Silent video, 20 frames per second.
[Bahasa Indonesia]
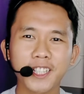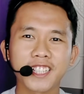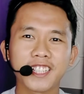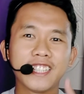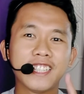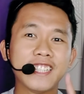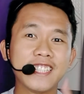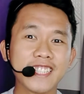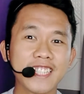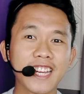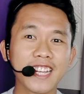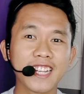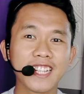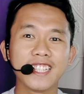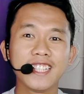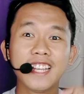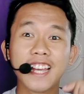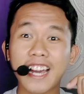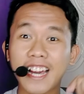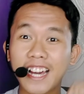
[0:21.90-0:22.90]
Oke,
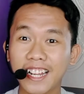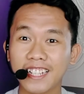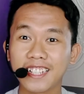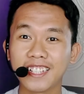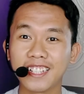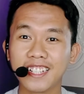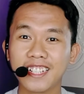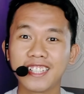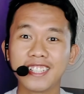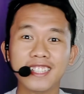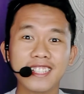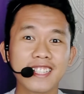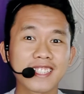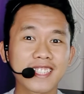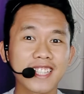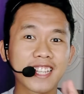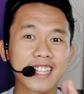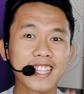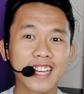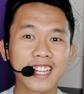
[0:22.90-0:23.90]
jadi hari ini
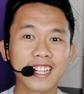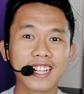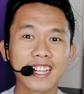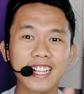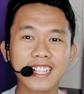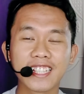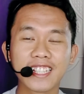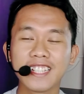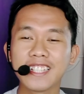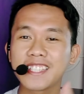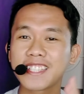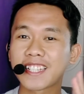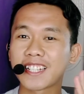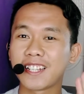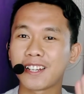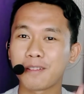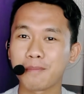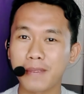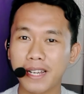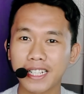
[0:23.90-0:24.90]
saya lagi
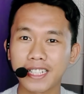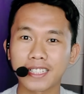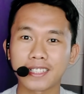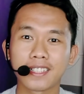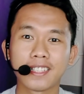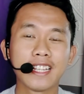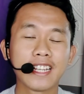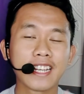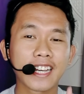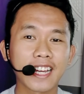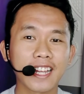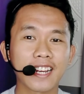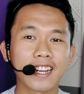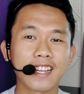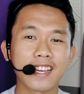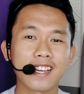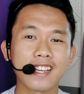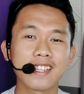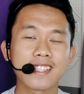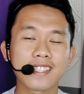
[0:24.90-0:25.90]
senang banget
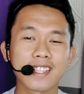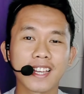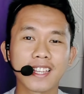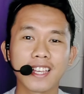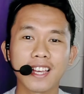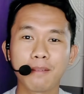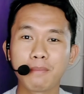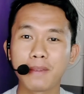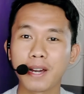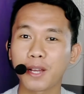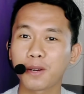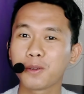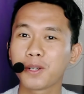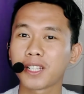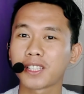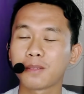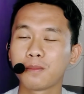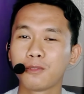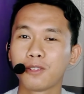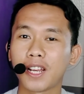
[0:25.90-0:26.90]
karena saya baru
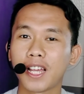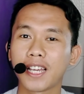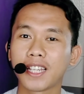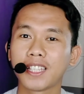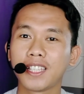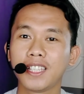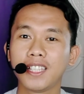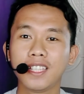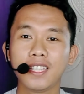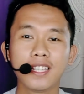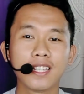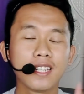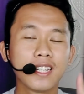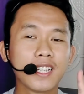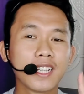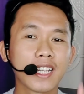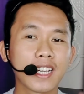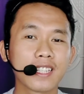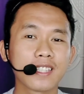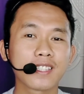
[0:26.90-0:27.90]
ketemu lagi
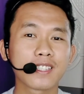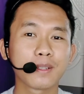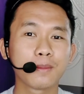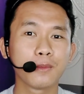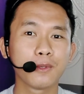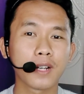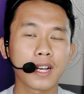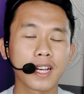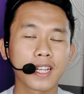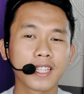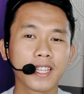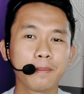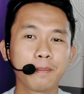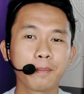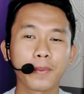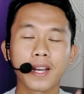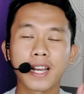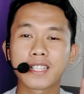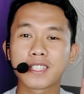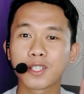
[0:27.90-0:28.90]
dengan sebuah
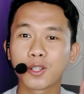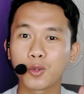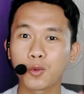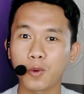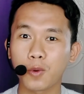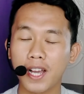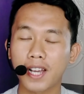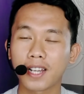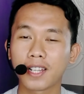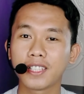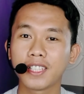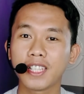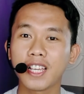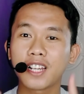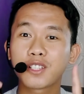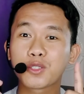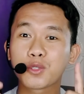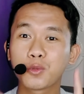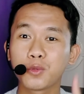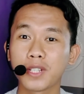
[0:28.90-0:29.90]
game penghasil uang
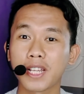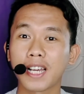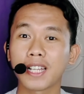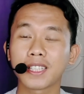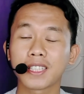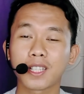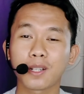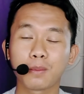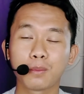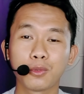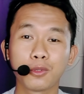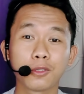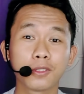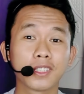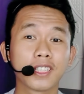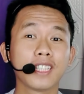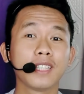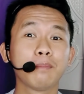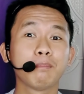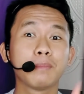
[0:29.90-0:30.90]
yang sudah
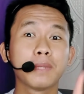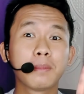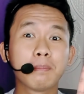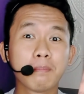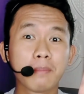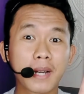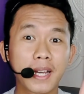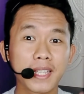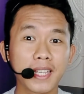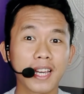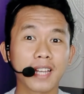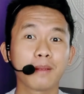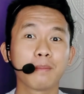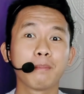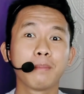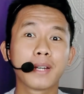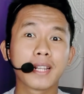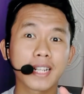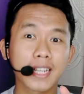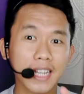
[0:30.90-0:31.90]
terbukti
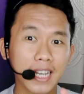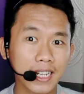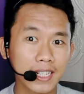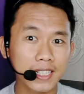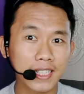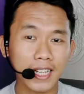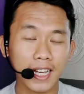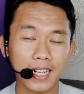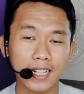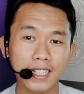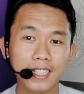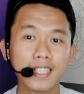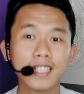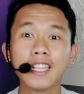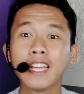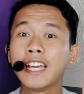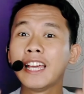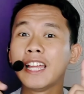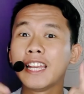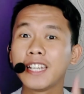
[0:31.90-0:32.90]
membayar
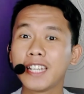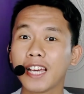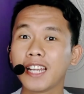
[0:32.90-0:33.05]
berkali-kali